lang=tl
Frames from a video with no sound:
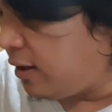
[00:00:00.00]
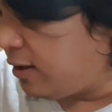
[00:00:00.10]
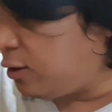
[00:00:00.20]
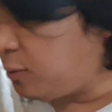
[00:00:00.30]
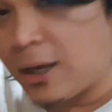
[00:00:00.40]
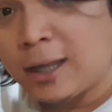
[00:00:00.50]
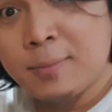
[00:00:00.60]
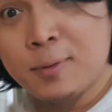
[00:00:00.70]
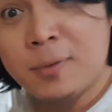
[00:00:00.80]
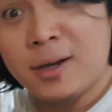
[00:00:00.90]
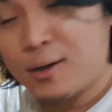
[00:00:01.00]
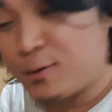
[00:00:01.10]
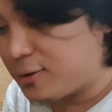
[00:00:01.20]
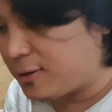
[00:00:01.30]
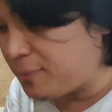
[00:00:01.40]
Hindi ko mahanap yung mga,
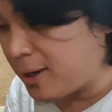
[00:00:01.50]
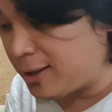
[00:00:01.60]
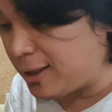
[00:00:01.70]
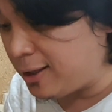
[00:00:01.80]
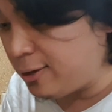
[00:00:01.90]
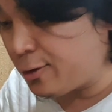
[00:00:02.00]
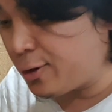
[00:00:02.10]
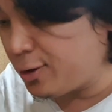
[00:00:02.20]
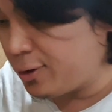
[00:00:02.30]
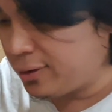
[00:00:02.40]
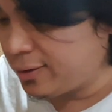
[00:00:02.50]
mga tinidor ko.